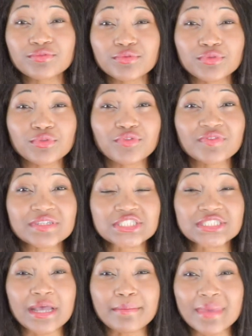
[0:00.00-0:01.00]
que vous ne devez
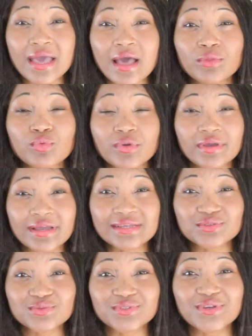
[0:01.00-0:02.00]
jamais en aucun
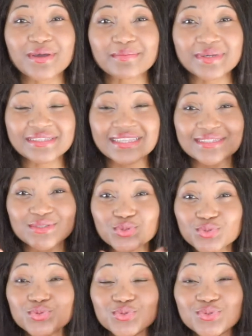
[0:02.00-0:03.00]
cas, sous aucun prétexte,
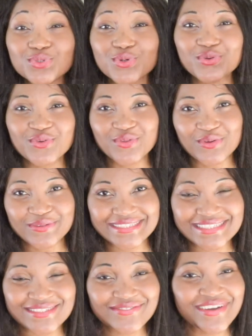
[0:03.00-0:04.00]
sous aucune
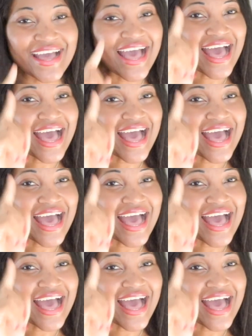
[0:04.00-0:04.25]
condition,